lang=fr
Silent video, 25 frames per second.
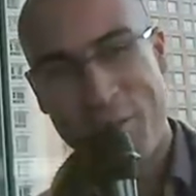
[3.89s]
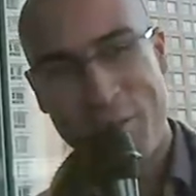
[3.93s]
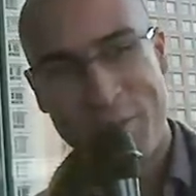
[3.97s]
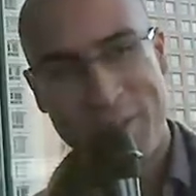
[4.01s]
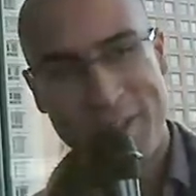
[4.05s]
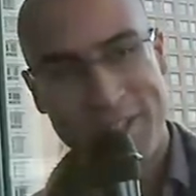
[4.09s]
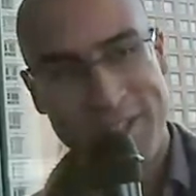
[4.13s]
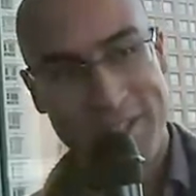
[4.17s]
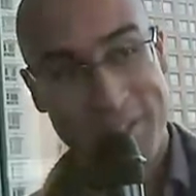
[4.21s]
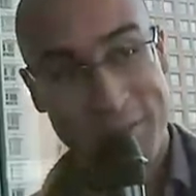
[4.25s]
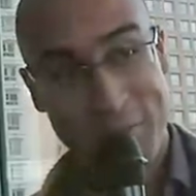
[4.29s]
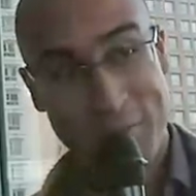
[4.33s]

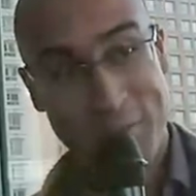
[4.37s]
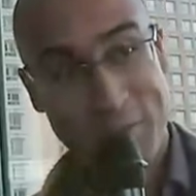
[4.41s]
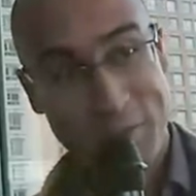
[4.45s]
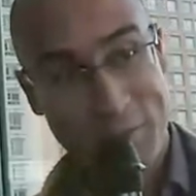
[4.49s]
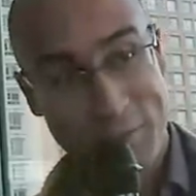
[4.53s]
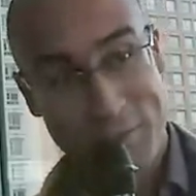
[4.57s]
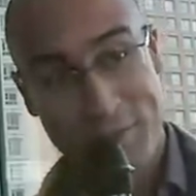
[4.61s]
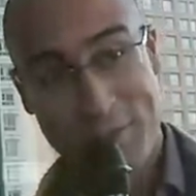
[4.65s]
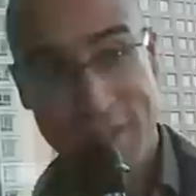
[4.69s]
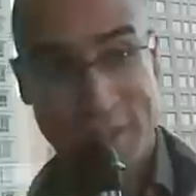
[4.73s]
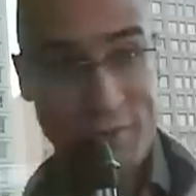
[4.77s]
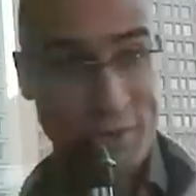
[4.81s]
Open Data Soft,
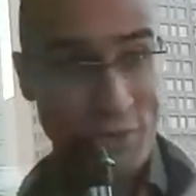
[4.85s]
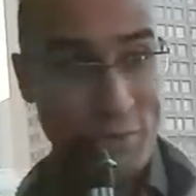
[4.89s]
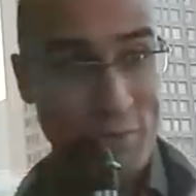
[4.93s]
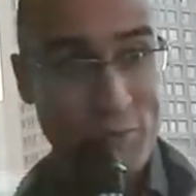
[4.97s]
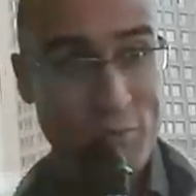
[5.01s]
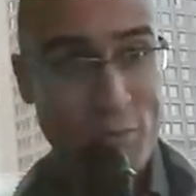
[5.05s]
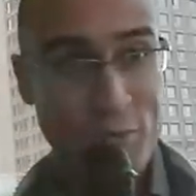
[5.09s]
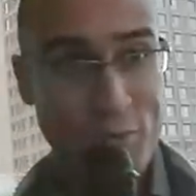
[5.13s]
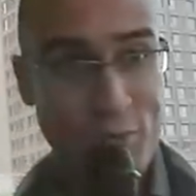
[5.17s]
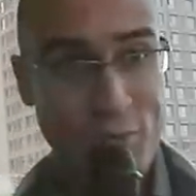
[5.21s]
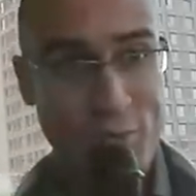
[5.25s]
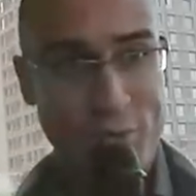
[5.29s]
c'est une startup
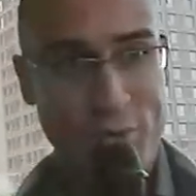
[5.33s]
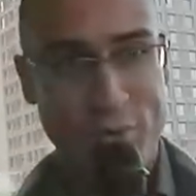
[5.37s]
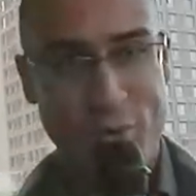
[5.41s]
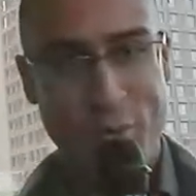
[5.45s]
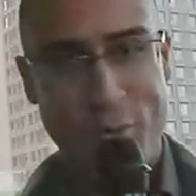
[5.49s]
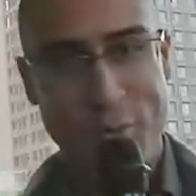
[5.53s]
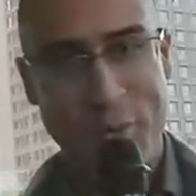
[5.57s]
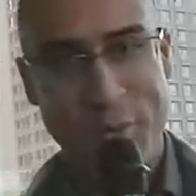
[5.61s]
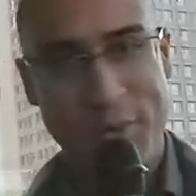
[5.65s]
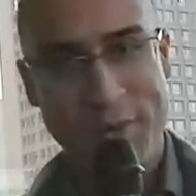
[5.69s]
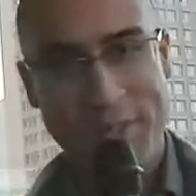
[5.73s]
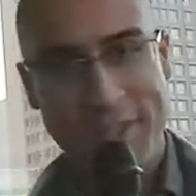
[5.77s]
de, de
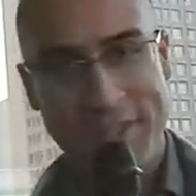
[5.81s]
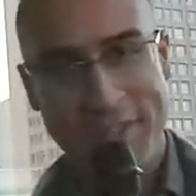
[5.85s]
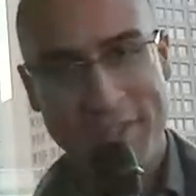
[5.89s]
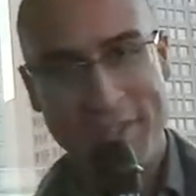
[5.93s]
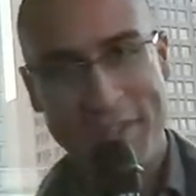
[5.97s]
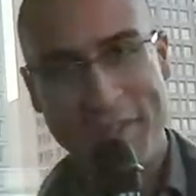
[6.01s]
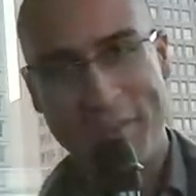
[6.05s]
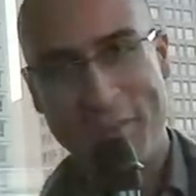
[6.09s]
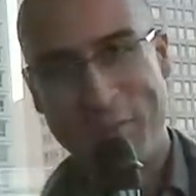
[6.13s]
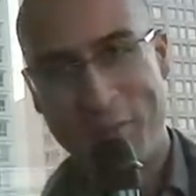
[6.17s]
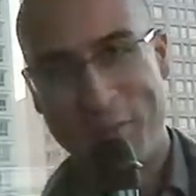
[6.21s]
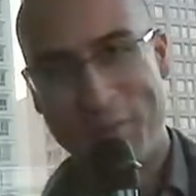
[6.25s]
l'open
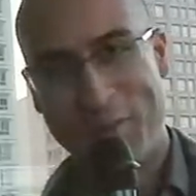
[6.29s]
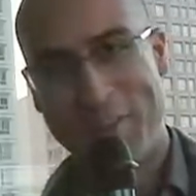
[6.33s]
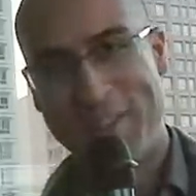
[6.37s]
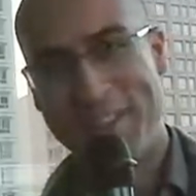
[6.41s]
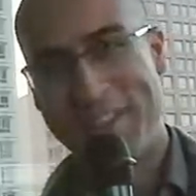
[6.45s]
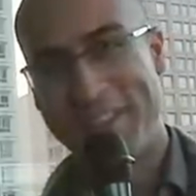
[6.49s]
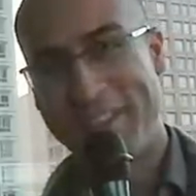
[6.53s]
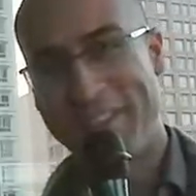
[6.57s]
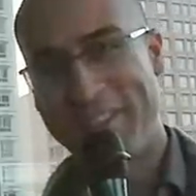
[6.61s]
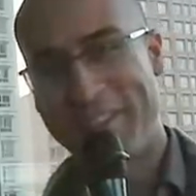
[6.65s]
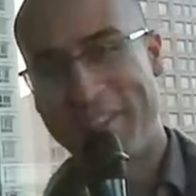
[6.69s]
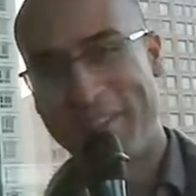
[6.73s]
data donc
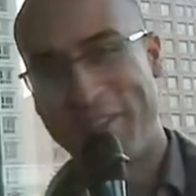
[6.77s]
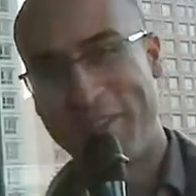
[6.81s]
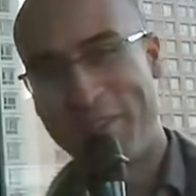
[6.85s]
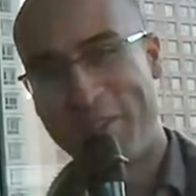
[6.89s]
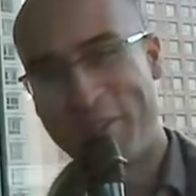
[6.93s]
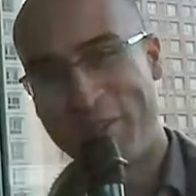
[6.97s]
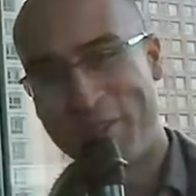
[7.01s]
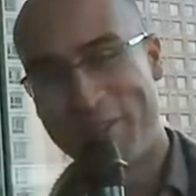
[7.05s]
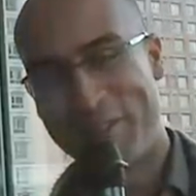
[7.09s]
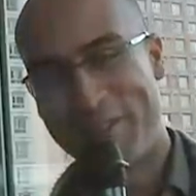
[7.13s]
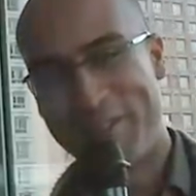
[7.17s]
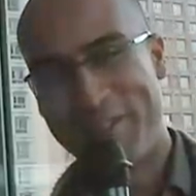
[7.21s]
qui euh,
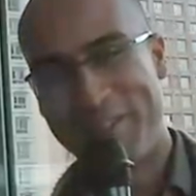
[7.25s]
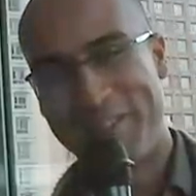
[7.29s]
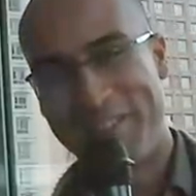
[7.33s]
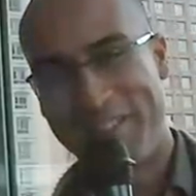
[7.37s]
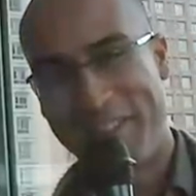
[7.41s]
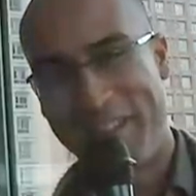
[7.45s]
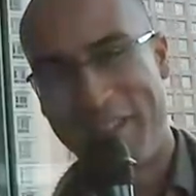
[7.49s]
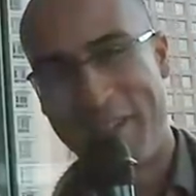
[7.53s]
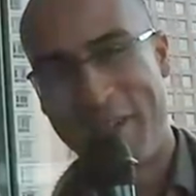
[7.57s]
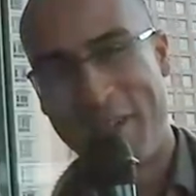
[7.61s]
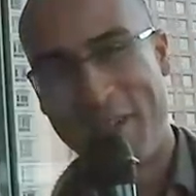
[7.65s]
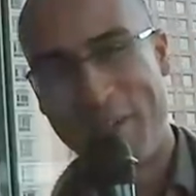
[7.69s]

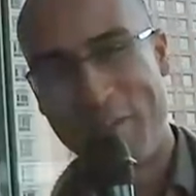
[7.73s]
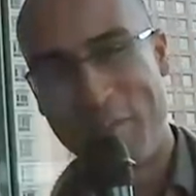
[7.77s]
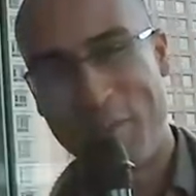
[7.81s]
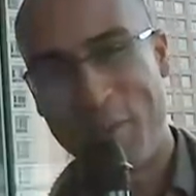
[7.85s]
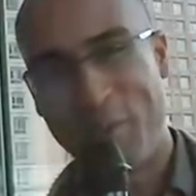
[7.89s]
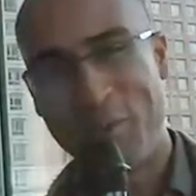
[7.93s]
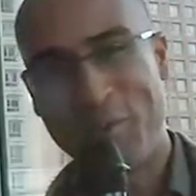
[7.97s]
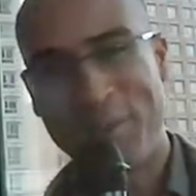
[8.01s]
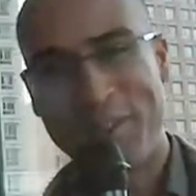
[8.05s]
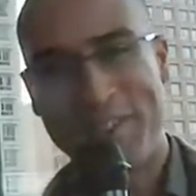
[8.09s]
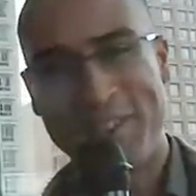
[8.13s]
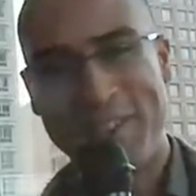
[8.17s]
euh, a
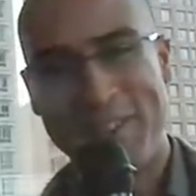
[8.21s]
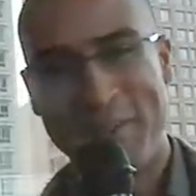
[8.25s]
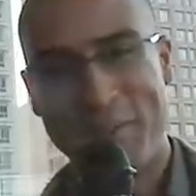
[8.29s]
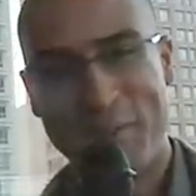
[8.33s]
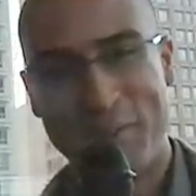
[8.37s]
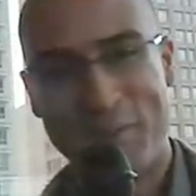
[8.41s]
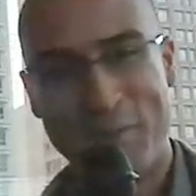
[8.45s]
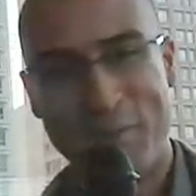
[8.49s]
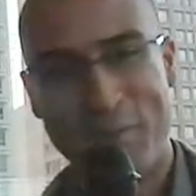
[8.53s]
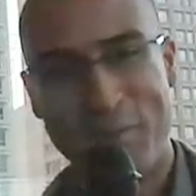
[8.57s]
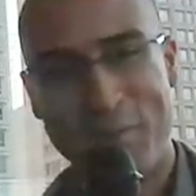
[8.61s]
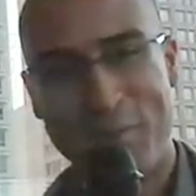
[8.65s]
profité
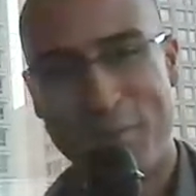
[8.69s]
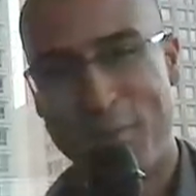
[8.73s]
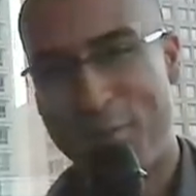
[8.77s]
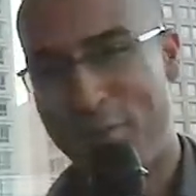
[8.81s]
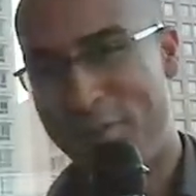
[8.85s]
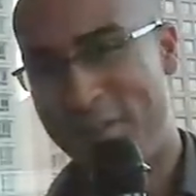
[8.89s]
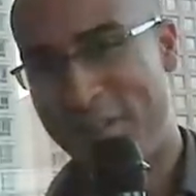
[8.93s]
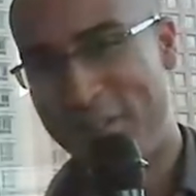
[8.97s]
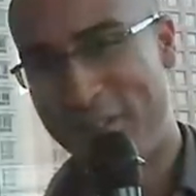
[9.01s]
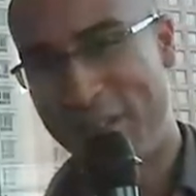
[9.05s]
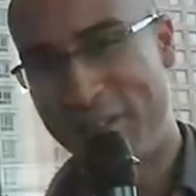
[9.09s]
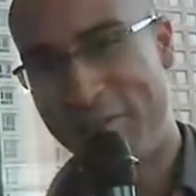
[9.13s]
de,
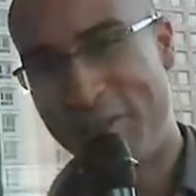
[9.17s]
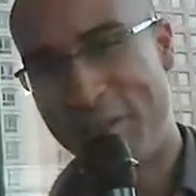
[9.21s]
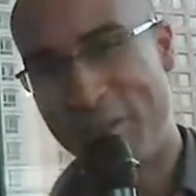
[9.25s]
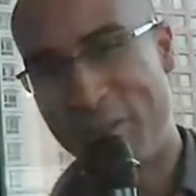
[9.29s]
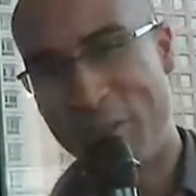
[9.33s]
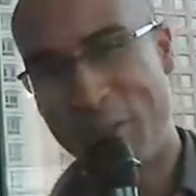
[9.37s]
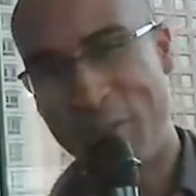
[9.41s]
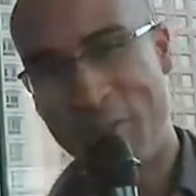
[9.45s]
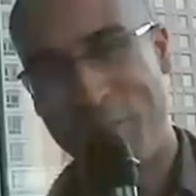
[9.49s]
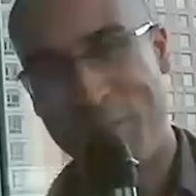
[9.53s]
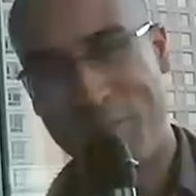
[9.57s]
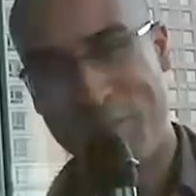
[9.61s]
cet
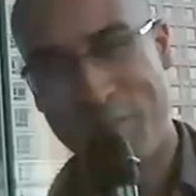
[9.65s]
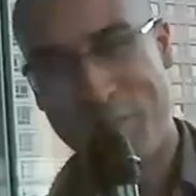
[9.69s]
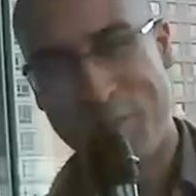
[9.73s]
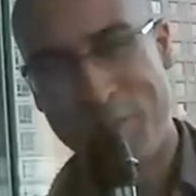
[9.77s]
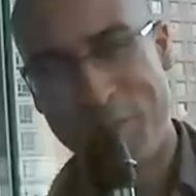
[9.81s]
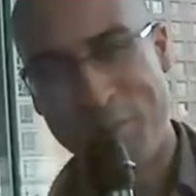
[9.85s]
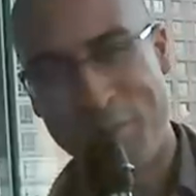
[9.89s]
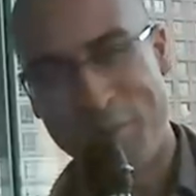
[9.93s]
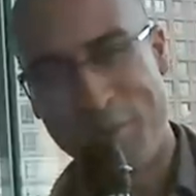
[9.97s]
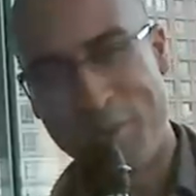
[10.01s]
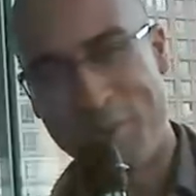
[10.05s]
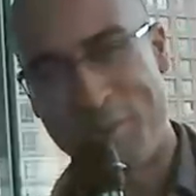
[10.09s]
événement
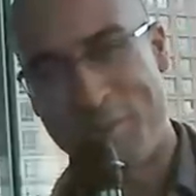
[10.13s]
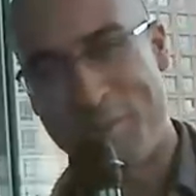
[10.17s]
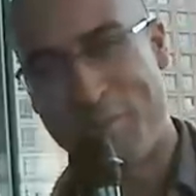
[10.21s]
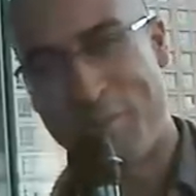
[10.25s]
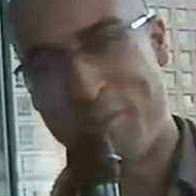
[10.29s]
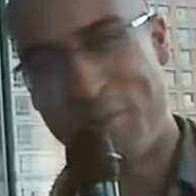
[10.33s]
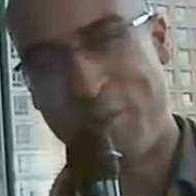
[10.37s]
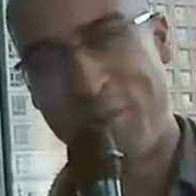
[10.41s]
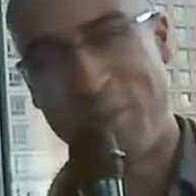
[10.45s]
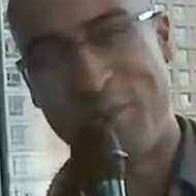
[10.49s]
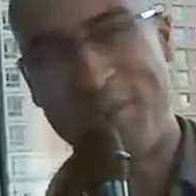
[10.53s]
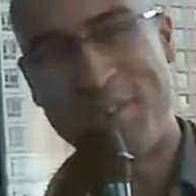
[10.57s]
pour,
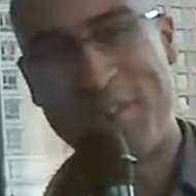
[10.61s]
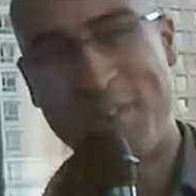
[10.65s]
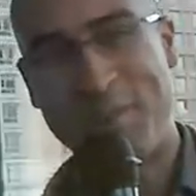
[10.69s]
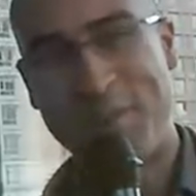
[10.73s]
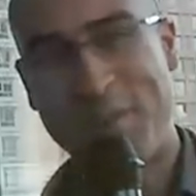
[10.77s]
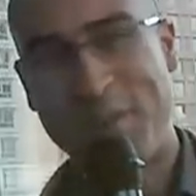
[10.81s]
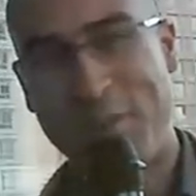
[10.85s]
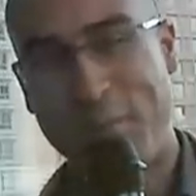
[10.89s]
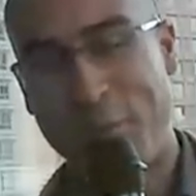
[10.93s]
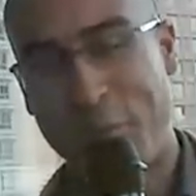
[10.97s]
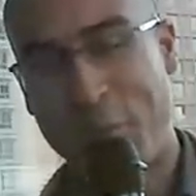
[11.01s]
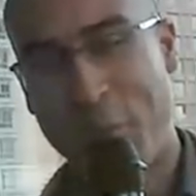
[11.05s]
pour lancer
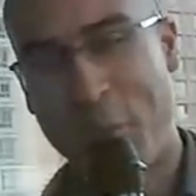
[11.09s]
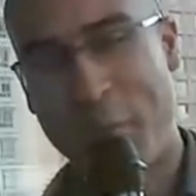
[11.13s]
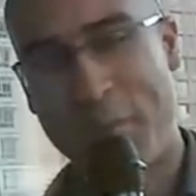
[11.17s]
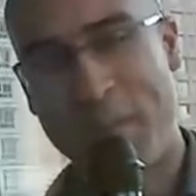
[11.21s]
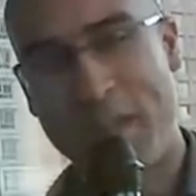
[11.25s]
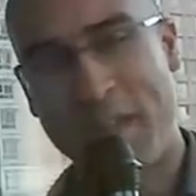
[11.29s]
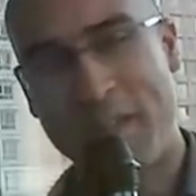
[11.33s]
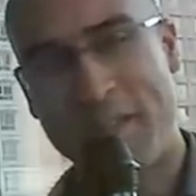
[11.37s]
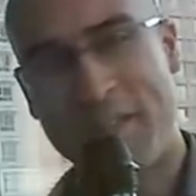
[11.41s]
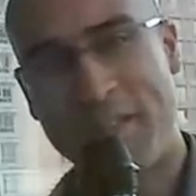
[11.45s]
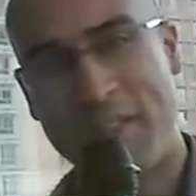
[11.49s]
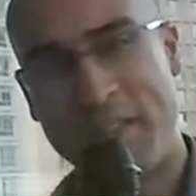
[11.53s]
en
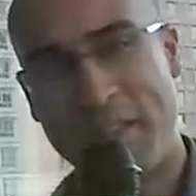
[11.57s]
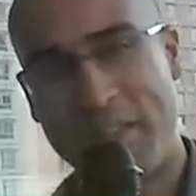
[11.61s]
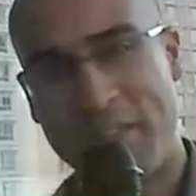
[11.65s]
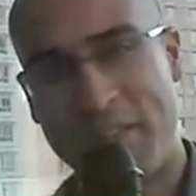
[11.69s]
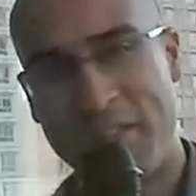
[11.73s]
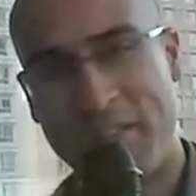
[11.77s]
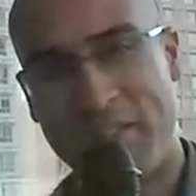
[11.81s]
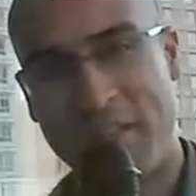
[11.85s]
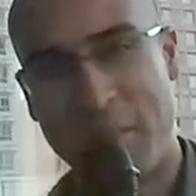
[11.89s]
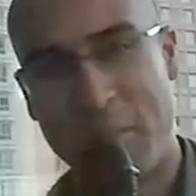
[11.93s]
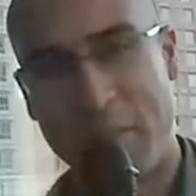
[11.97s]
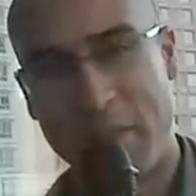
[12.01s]
avant-première
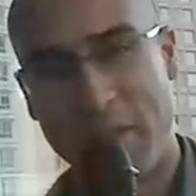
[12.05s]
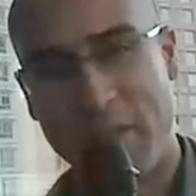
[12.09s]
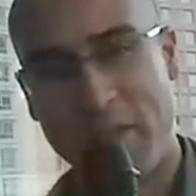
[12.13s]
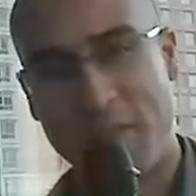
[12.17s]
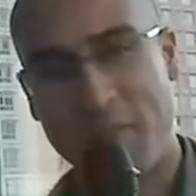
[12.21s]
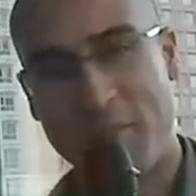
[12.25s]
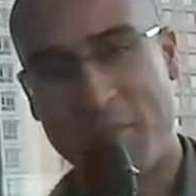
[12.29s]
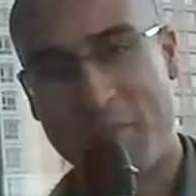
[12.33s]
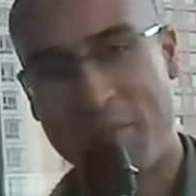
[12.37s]
ses API.